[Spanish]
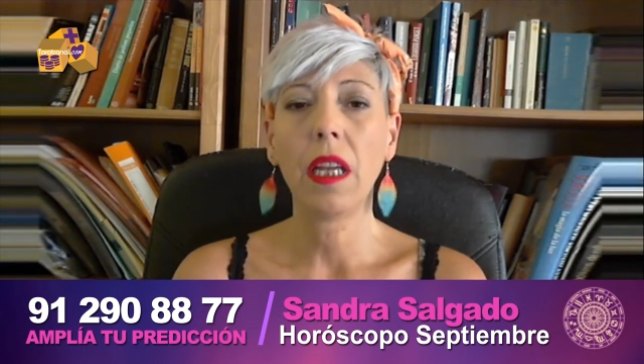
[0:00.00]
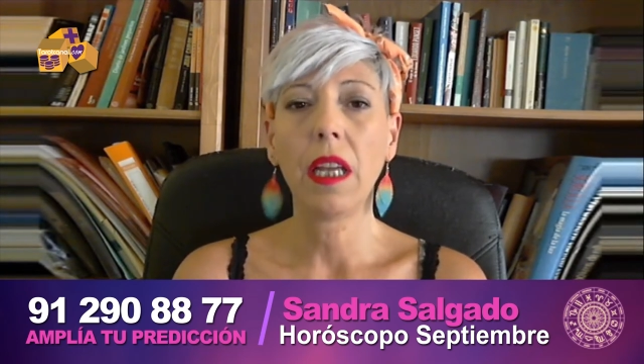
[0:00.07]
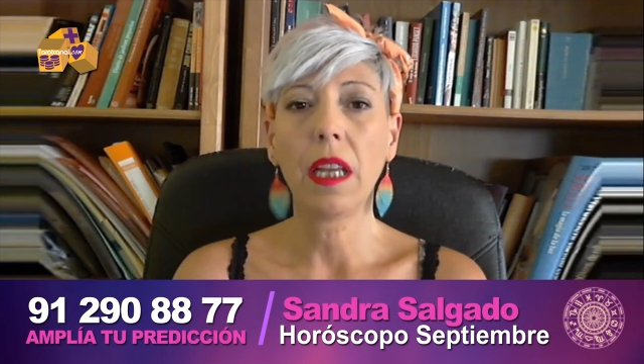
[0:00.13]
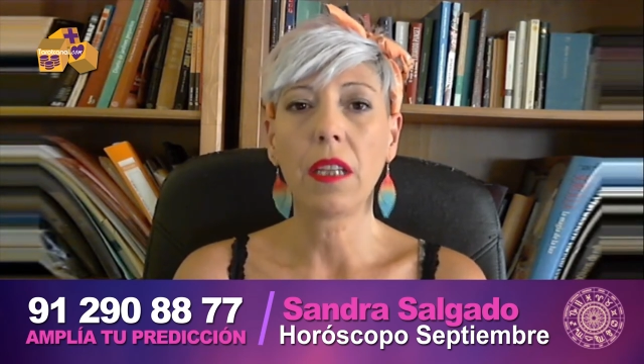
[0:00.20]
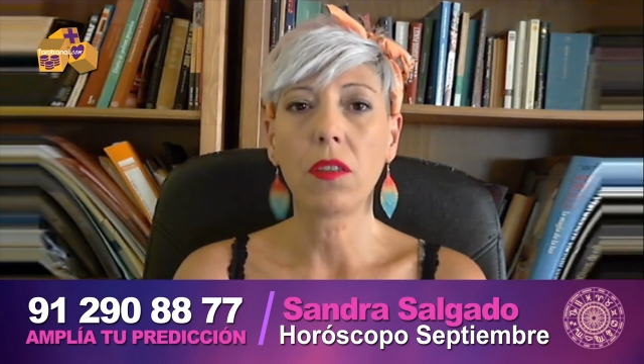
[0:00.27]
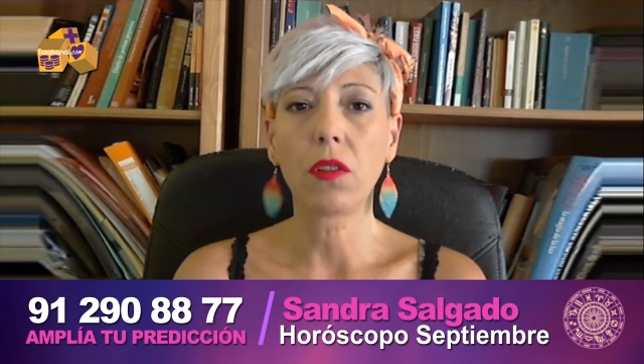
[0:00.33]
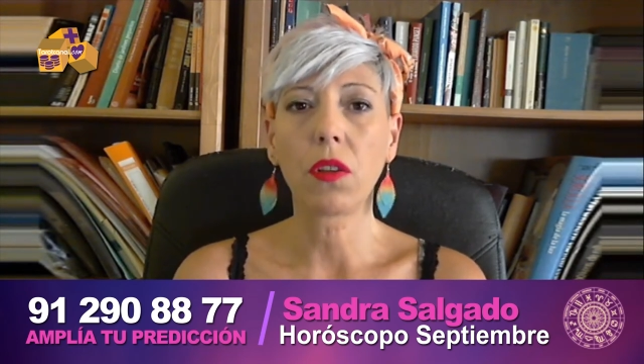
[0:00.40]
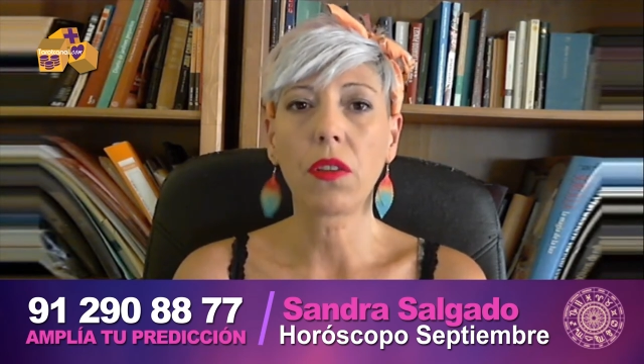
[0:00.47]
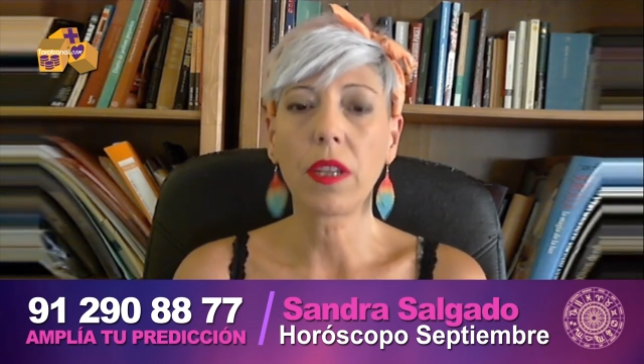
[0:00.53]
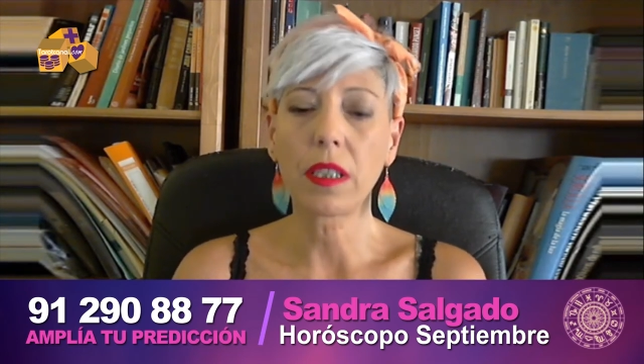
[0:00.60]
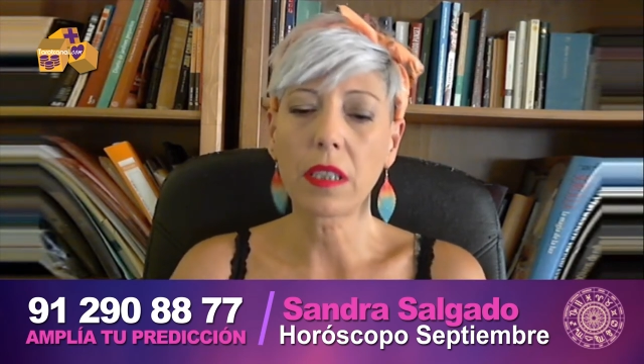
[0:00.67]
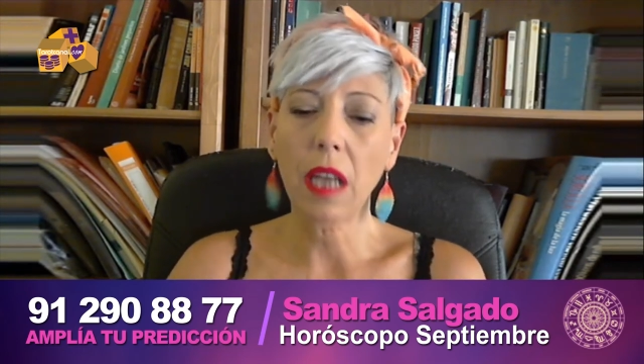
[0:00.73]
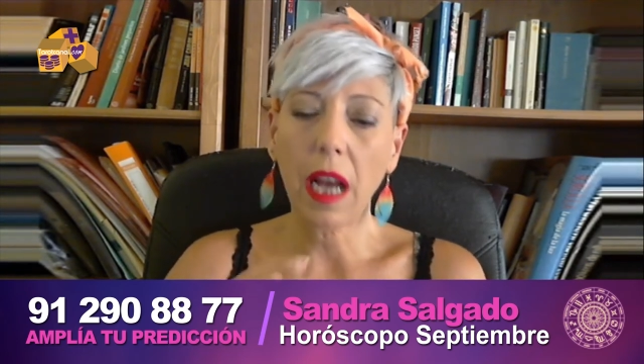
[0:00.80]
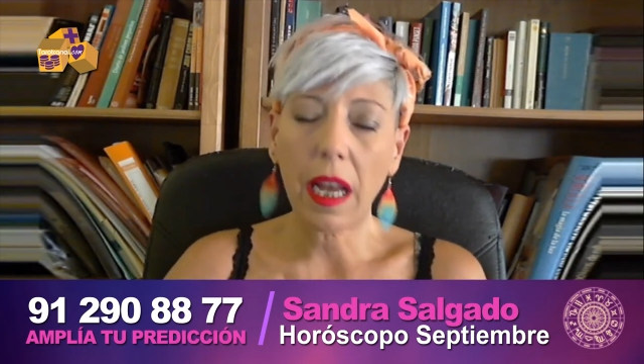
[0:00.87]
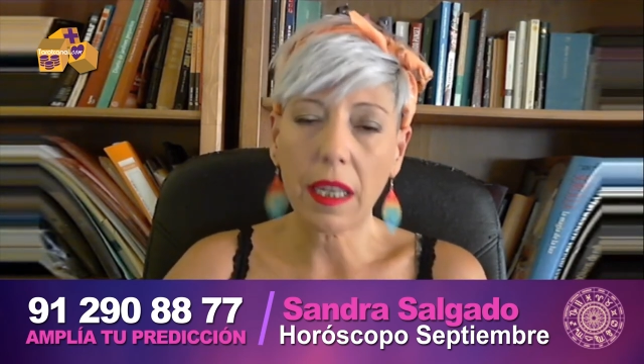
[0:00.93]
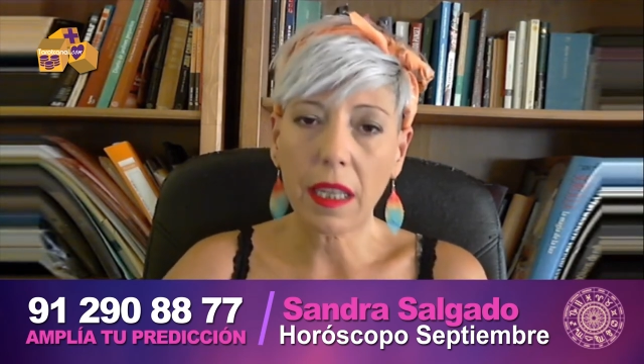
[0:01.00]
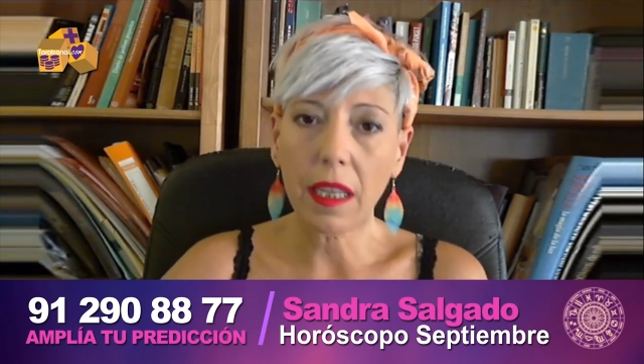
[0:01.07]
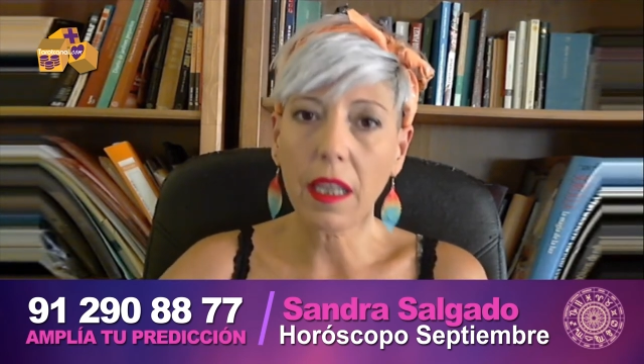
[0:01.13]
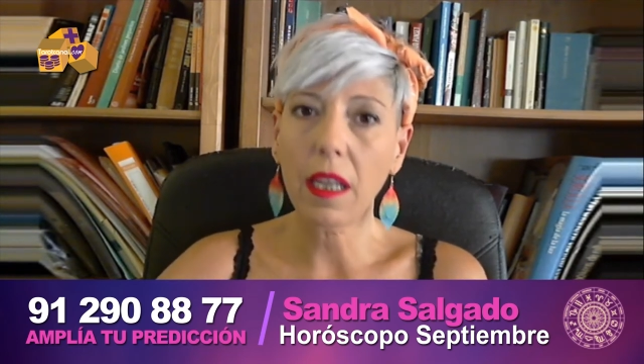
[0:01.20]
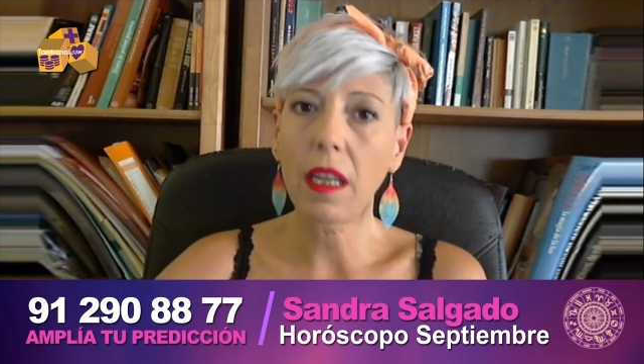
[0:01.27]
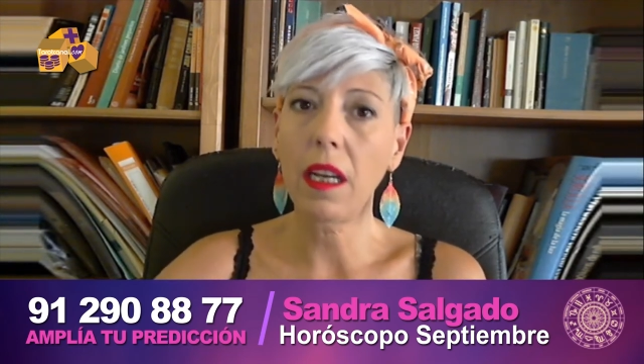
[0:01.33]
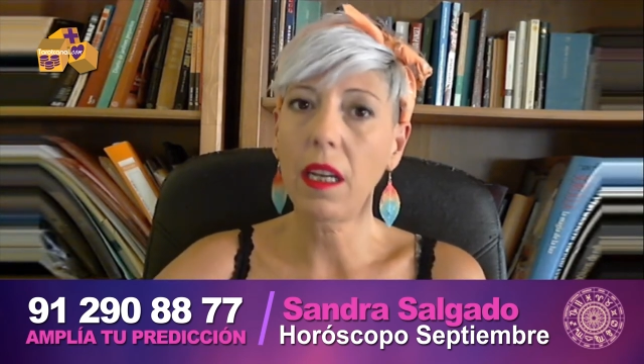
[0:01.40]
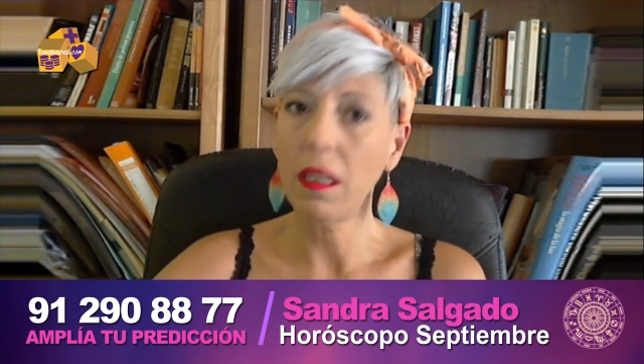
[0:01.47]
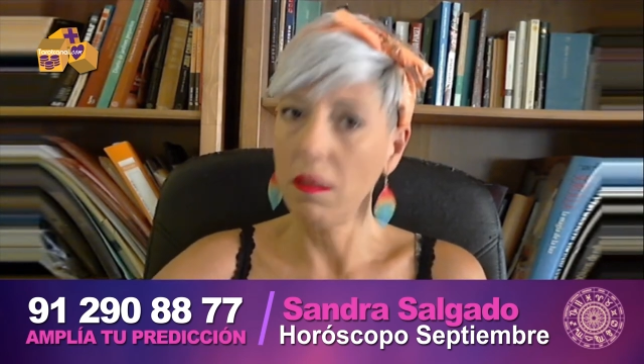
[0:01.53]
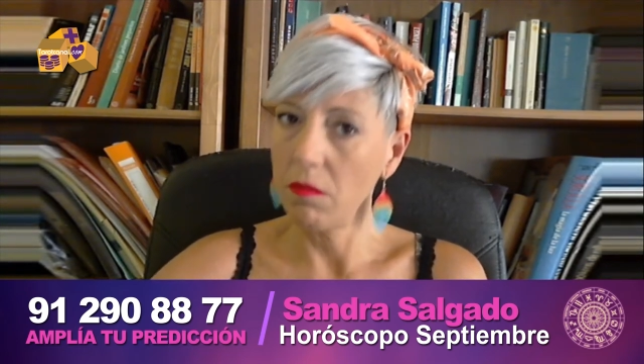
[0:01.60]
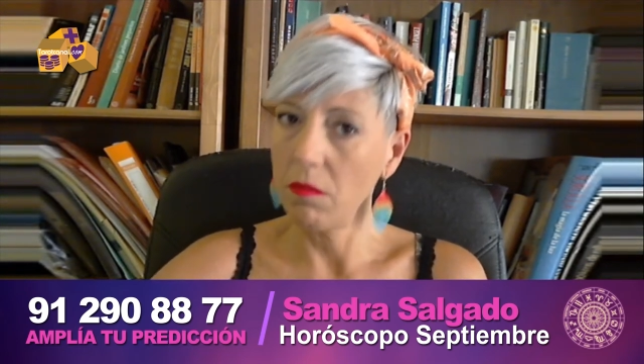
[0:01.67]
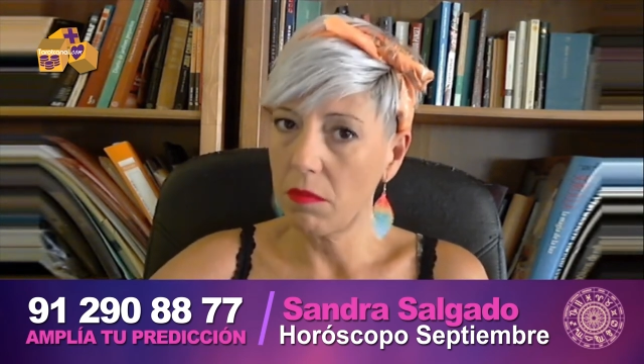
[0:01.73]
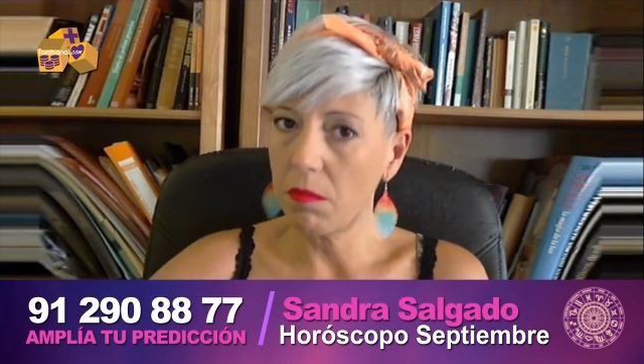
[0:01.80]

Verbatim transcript: entonces hay que dejar